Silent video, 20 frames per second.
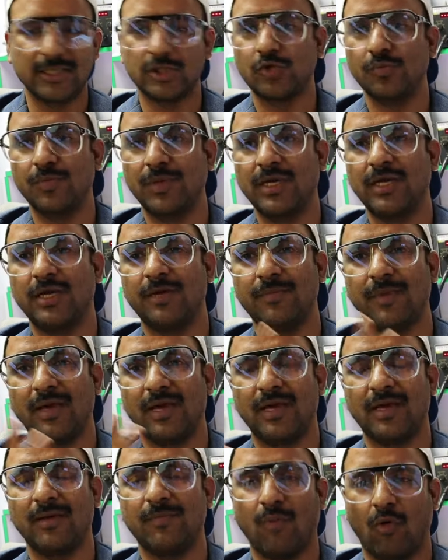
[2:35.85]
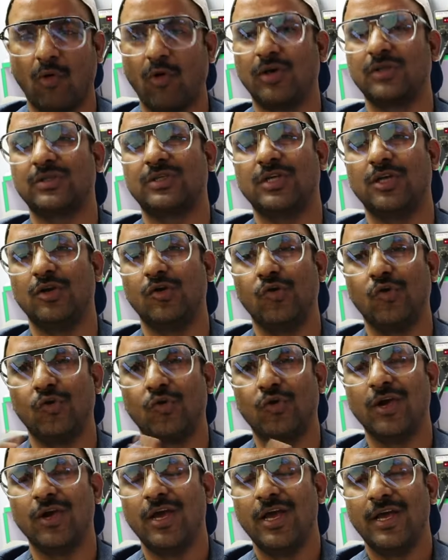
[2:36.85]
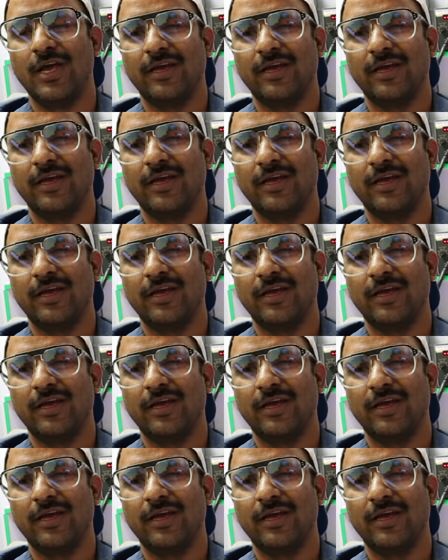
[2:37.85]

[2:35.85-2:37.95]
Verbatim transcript: कश्मीर में बहुत से लोग